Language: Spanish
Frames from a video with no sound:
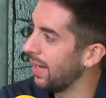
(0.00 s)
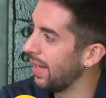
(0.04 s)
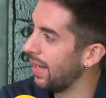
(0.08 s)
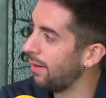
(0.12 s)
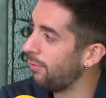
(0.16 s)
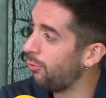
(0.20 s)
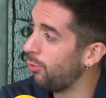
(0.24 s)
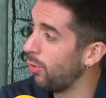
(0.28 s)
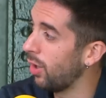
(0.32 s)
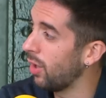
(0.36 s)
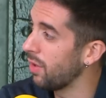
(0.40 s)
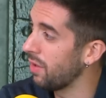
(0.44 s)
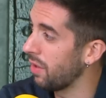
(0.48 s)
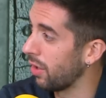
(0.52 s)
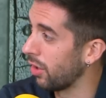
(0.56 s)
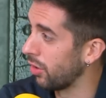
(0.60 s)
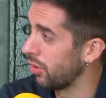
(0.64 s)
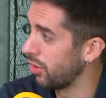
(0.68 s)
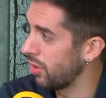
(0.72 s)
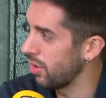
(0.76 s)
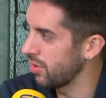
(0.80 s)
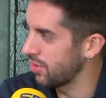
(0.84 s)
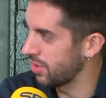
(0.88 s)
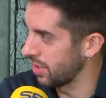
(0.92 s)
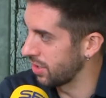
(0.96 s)
el fuego de
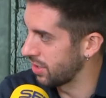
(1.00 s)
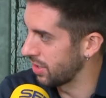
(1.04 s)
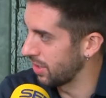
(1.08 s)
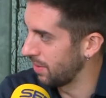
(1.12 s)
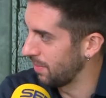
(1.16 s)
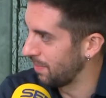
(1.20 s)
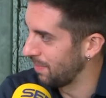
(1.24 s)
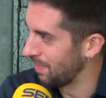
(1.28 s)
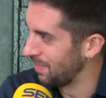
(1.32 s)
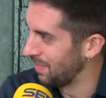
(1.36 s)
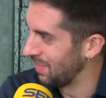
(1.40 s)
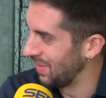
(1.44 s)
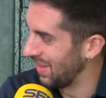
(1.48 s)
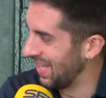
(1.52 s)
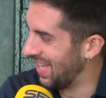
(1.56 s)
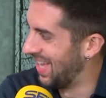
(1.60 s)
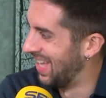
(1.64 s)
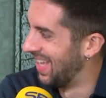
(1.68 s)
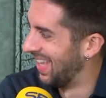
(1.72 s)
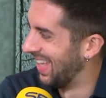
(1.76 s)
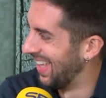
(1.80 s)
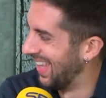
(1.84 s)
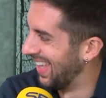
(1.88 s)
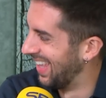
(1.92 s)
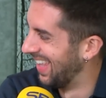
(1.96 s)
los dioses.
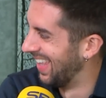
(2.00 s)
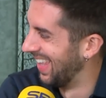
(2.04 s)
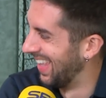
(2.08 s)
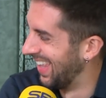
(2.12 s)
¿eh?